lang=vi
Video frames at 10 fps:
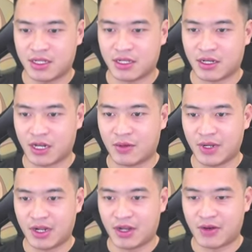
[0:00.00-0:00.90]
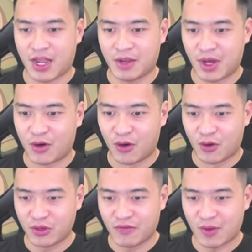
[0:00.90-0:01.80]
Rồi, không biết là hôm nay mở holo
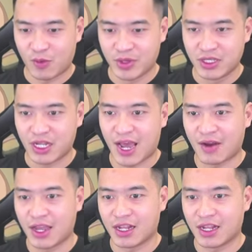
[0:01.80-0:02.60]
nhân phẩm của mình như thế nào đây.